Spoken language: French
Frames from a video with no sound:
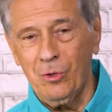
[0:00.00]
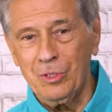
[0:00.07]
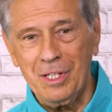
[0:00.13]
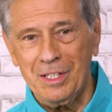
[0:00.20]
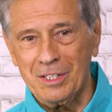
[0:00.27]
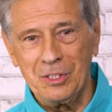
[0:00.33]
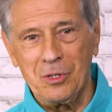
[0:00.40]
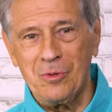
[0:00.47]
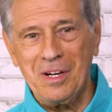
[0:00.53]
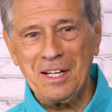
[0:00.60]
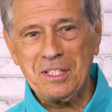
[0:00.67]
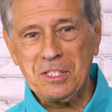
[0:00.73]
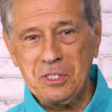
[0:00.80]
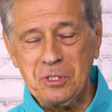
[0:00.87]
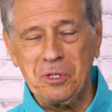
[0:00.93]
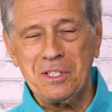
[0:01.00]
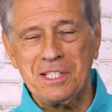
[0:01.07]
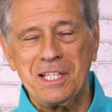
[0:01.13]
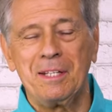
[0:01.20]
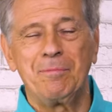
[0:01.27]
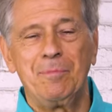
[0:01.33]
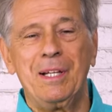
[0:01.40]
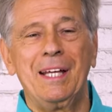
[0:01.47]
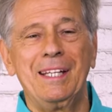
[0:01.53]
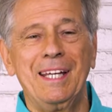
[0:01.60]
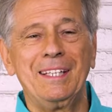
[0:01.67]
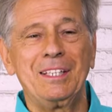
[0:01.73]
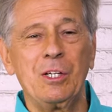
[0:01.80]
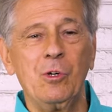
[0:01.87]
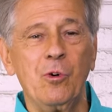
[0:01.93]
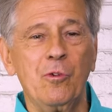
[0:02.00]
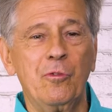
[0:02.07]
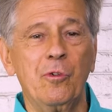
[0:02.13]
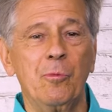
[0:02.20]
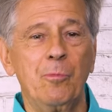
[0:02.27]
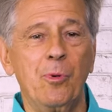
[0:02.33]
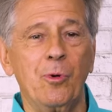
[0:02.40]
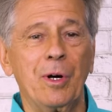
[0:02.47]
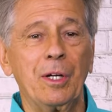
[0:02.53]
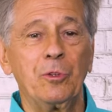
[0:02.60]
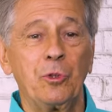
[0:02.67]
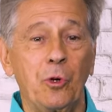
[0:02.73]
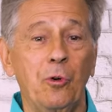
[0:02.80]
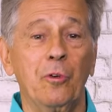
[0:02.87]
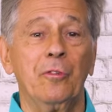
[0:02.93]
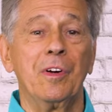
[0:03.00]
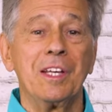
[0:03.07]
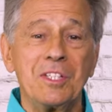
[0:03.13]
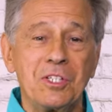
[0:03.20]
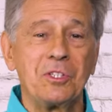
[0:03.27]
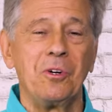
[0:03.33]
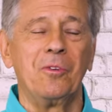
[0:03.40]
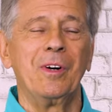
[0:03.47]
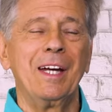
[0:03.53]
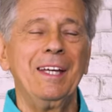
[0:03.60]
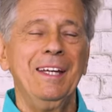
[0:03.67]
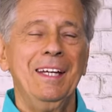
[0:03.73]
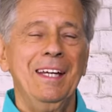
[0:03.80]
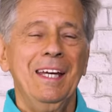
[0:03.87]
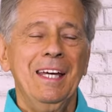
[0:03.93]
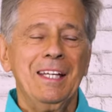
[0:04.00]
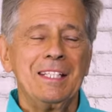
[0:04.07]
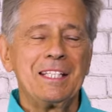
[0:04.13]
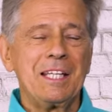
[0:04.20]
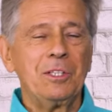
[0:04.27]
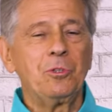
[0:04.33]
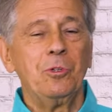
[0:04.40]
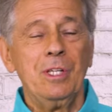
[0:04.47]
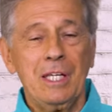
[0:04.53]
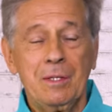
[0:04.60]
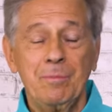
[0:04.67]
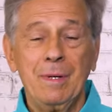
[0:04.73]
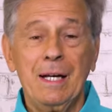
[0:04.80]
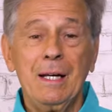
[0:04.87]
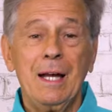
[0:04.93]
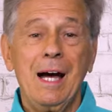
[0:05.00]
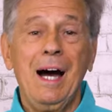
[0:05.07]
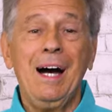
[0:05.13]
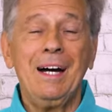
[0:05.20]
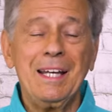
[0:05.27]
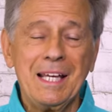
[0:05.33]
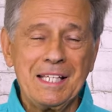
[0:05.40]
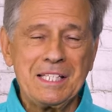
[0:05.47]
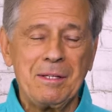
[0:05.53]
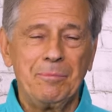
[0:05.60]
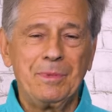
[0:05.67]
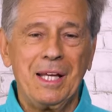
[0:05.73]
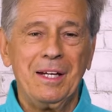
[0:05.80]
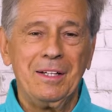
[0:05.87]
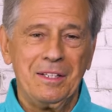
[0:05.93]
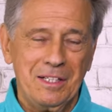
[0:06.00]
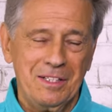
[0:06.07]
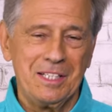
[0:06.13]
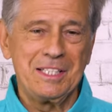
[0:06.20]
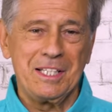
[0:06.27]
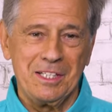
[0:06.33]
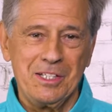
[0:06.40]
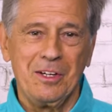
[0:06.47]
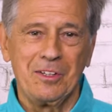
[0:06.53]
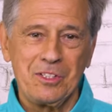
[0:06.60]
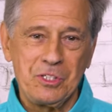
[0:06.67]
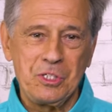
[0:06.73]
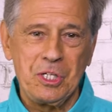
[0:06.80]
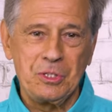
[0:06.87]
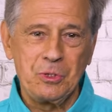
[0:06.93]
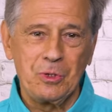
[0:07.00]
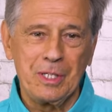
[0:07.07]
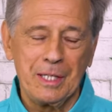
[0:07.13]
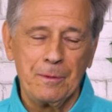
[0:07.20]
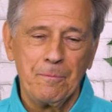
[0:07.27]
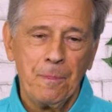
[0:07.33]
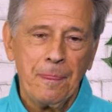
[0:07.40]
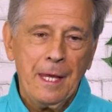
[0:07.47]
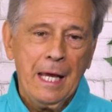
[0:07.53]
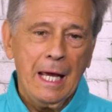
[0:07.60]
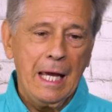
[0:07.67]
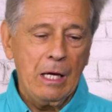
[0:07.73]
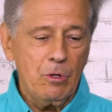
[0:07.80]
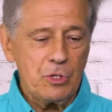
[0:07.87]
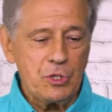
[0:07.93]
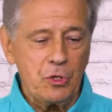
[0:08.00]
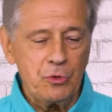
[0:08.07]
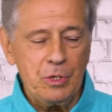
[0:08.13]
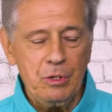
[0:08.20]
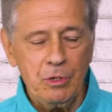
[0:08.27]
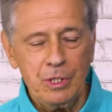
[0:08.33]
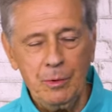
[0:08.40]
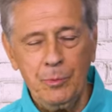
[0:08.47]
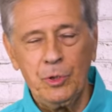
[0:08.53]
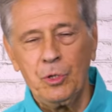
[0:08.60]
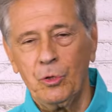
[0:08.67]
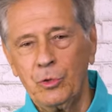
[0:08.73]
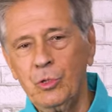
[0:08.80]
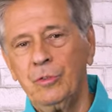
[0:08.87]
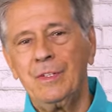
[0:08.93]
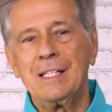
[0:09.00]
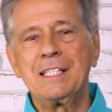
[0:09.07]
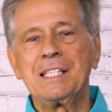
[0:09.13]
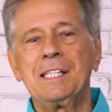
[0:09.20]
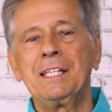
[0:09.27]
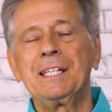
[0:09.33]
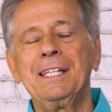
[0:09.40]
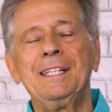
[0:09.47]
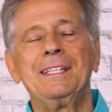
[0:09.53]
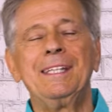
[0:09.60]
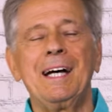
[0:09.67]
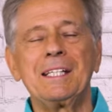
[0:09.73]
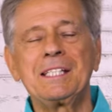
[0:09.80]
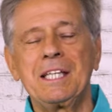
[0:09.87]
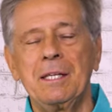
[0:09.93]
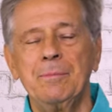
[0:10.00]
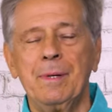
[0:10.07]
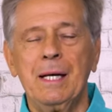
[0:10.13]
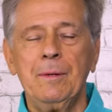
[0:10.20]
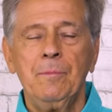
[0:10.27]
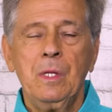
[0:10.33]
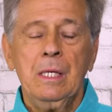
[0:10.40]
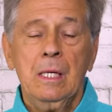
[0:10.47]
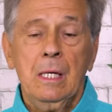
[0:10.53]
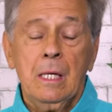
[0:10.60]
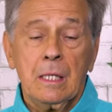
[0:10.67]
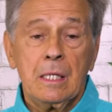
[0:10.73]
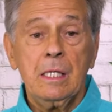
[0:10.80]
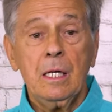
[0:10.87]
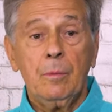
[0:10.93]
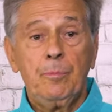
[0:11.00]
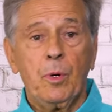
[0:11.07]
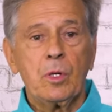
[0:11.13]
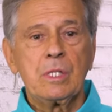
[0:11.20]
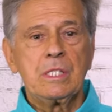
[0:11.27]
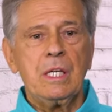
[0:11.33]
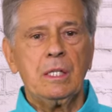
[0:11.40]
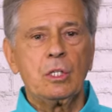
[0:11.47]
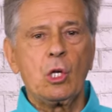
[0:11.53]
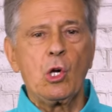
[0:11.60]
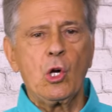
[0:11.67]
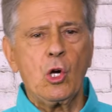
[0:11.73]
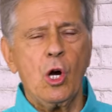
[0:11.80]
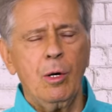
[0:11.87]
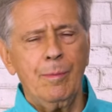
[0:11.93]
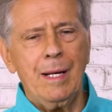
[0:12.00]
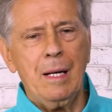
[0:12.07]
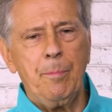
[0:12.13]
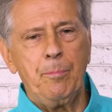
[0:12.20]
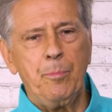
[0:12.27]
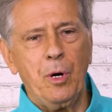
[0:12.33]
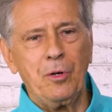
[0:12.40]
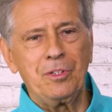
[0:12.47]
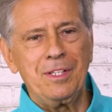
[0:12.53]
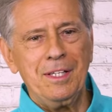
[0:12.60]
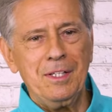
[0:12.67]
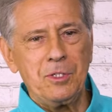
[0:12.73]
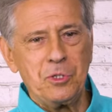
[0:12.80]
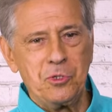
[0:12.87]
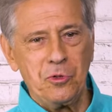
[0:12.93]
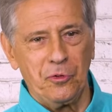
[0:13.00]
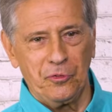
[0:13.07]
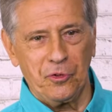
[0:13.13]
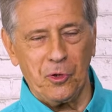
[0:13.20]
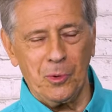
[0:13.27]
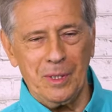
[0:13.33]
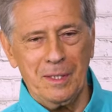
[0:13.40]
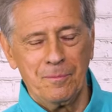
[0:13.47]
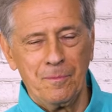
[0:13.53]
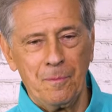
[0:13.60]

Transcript: autre endroit sur cette planète où vous pourrez trouver Zoé c'est uniquement en acceptant le Seigneur Jésus-Christ. Et aujourd'hui, nous débutons une nouvelle série d'enseignements qui a cette « Comment porter du fruit.